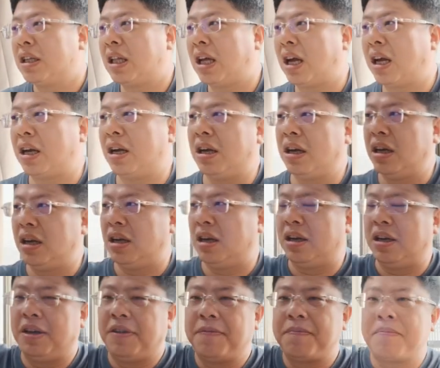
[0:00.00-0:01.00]
那
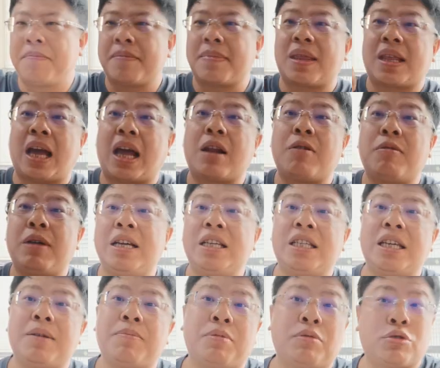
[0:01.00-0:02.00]
个他的位
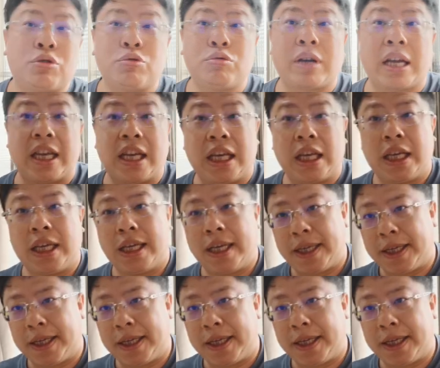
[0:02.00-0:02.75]
阶不输给你，